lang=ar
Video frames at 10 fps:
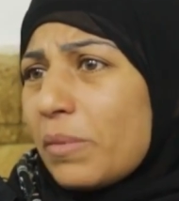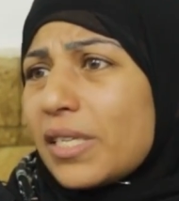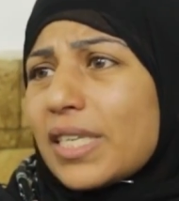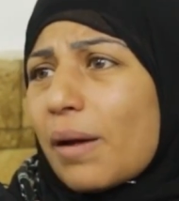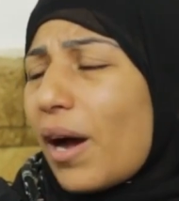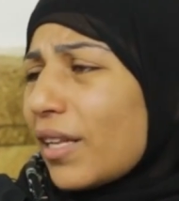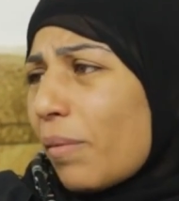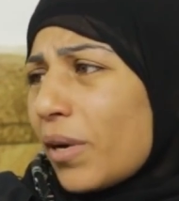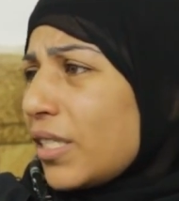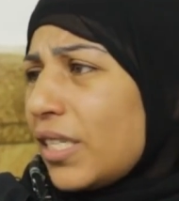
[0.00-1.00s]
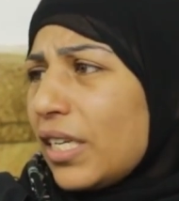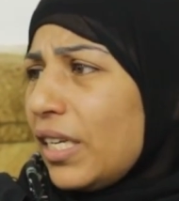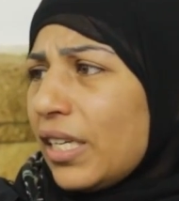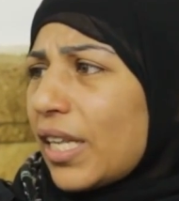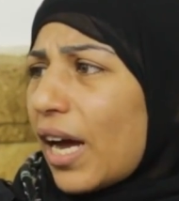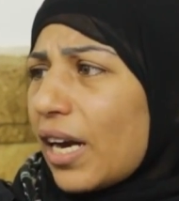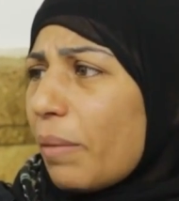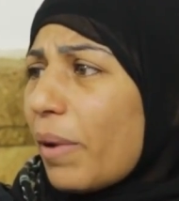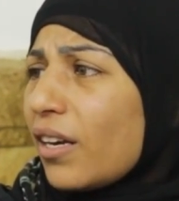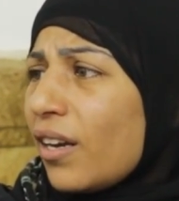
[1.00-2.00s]
من سبع تمن سنين
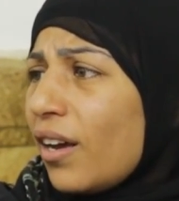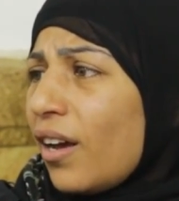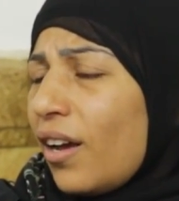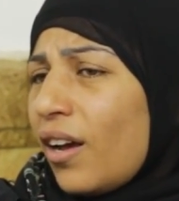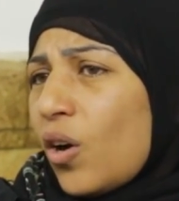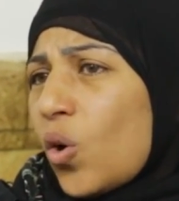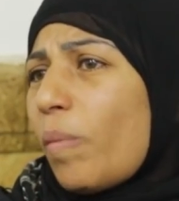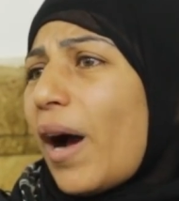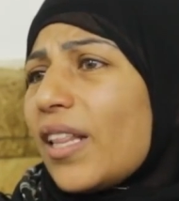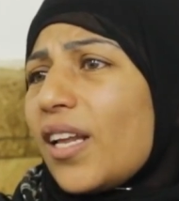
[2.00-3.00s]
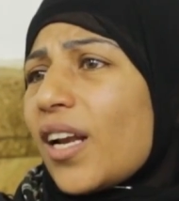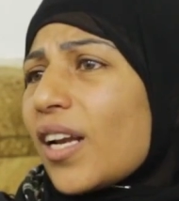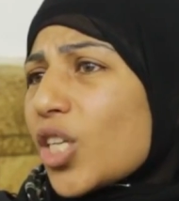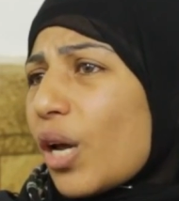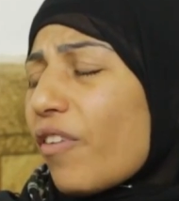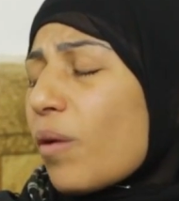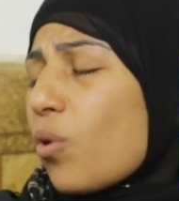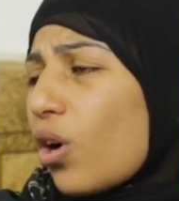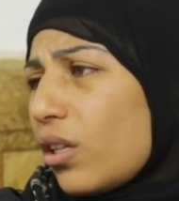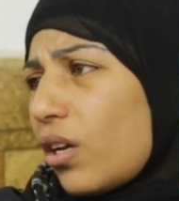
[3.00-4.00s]
تقريبا وبعدين انا شايفه
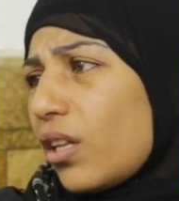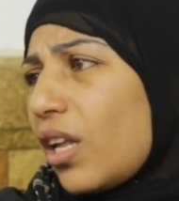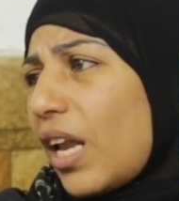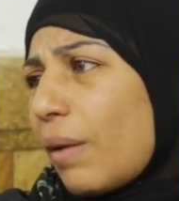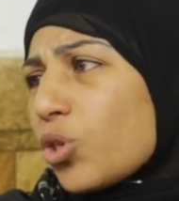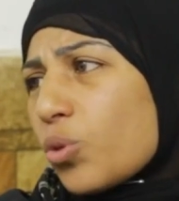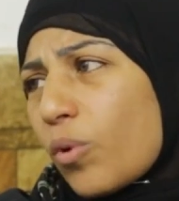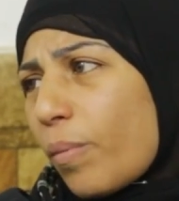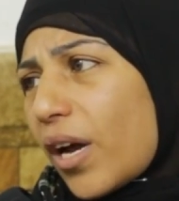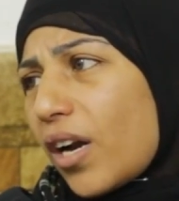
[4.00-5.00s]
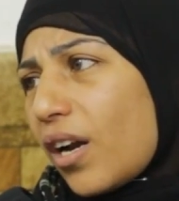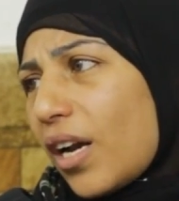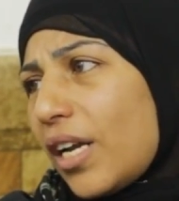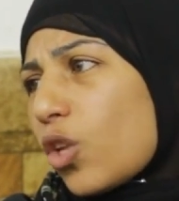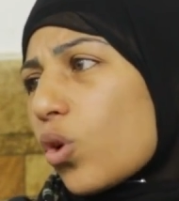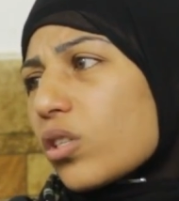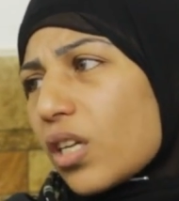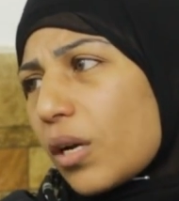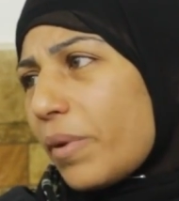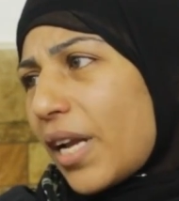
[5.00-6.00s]
المخدرات اللي هي مش مبرر ان
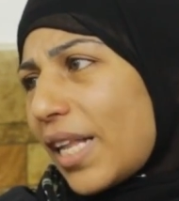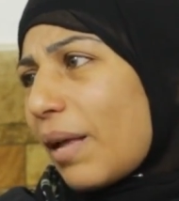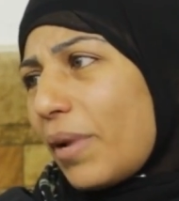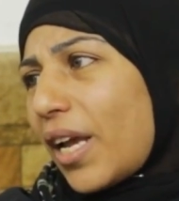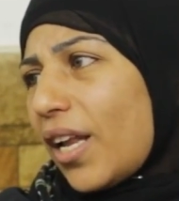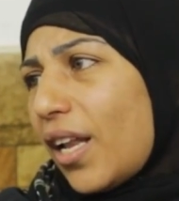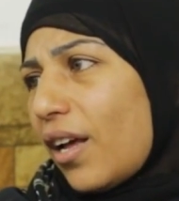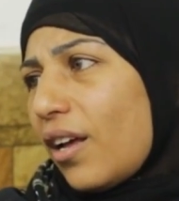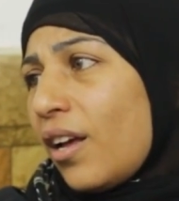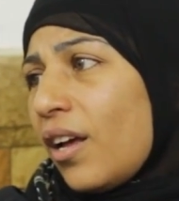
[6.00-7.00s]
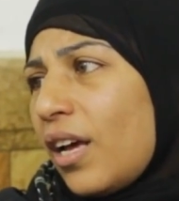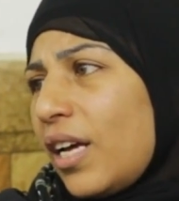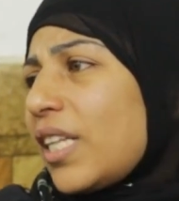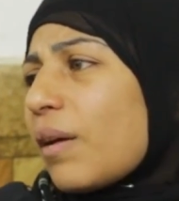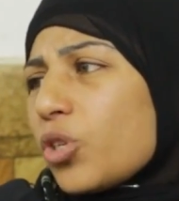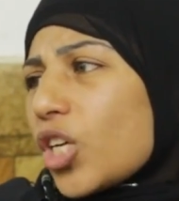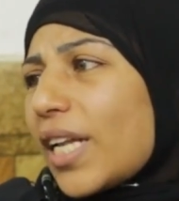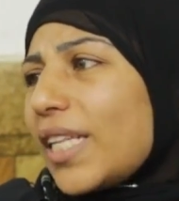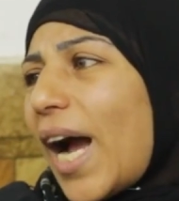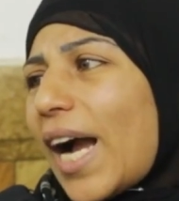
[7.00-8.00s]
توصل بني ادم لكده انت مش
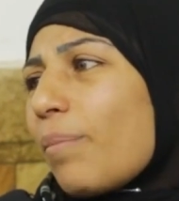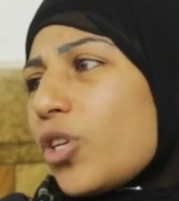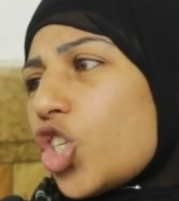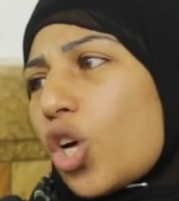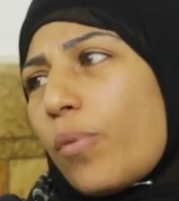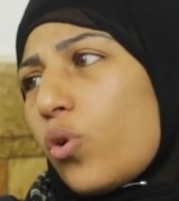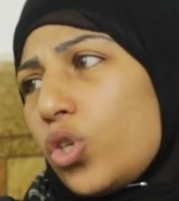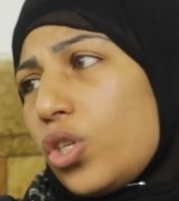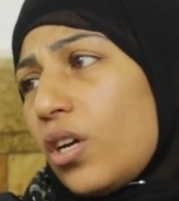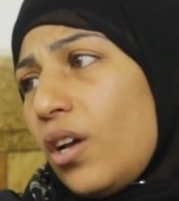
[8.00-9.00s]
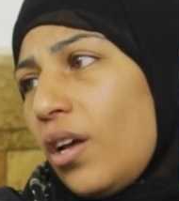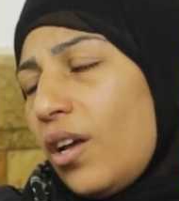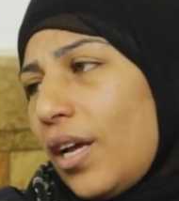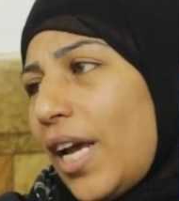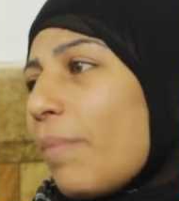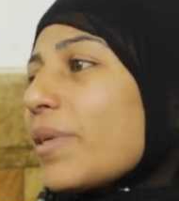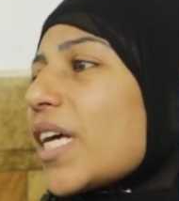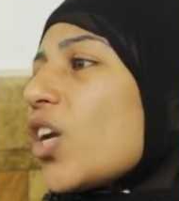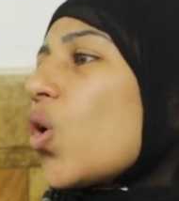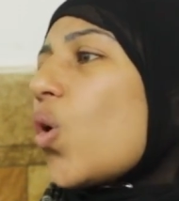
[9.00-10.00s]
قد حاجه ما تشربهاش يعني
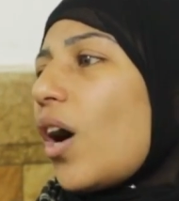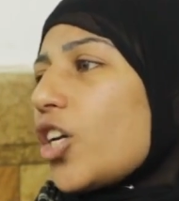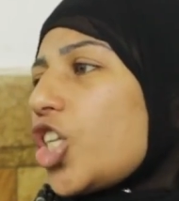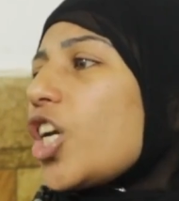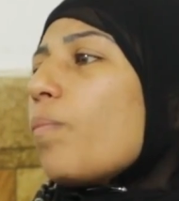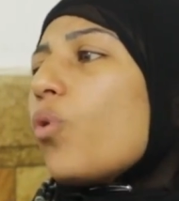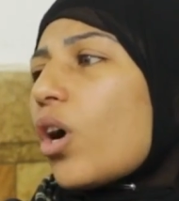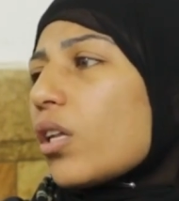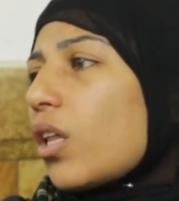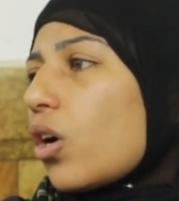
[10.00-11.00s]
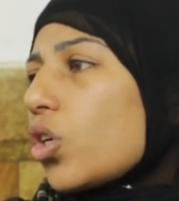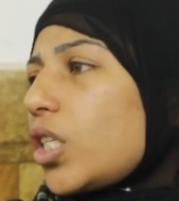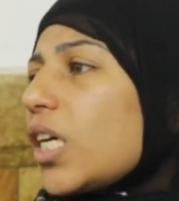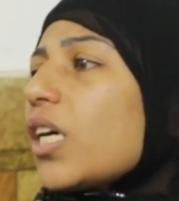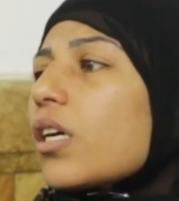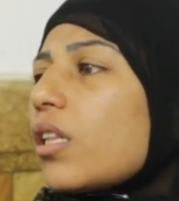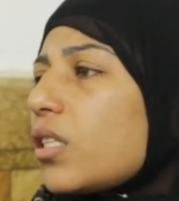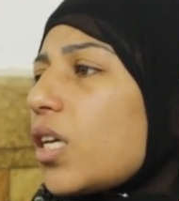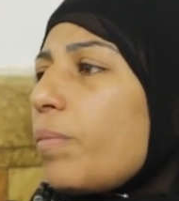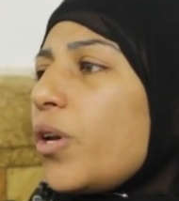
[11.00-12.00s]
مثلا هو شرب مخدرات يجي
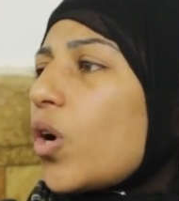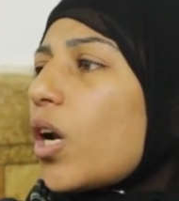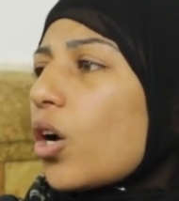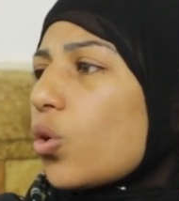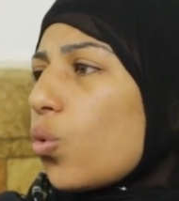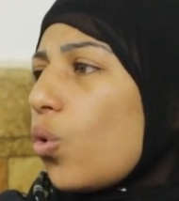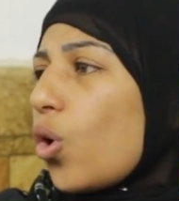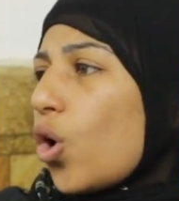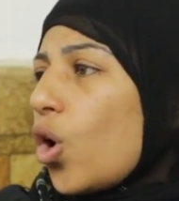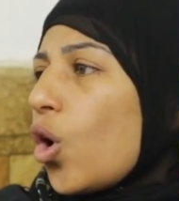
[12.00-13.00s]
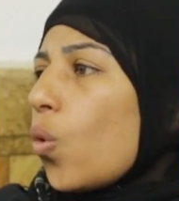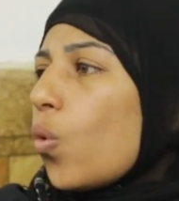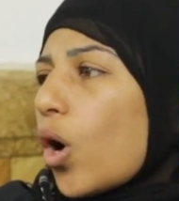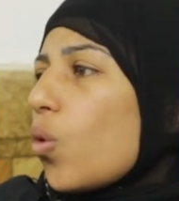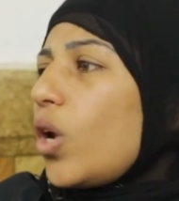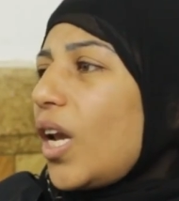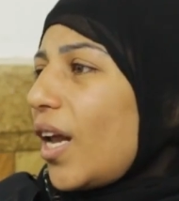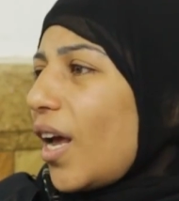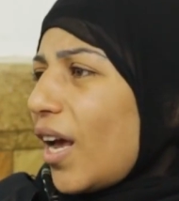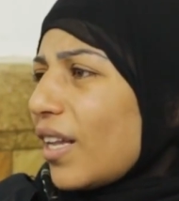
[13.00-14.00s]
يغتصبني وانا اخته
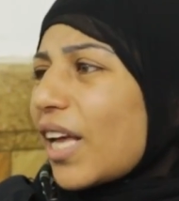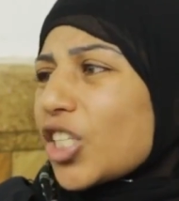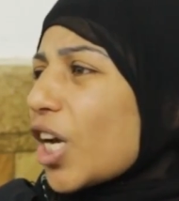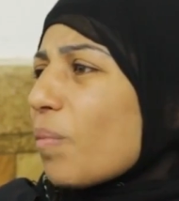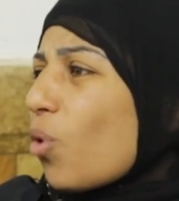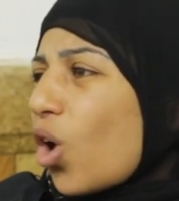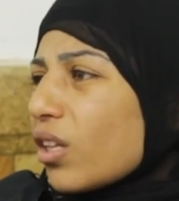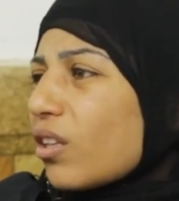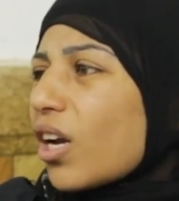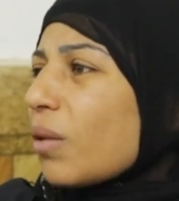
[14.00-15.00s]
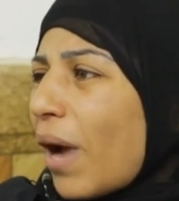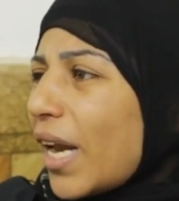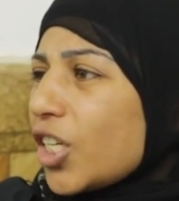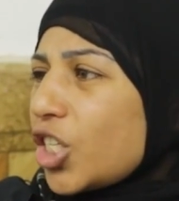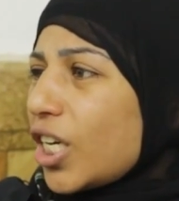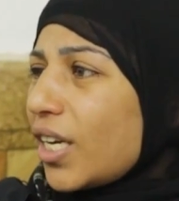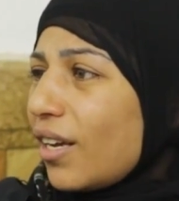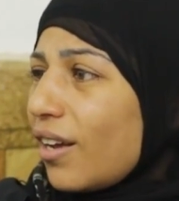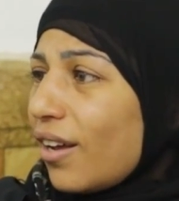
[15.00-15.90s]
واقول ده شارب مخدرات معلش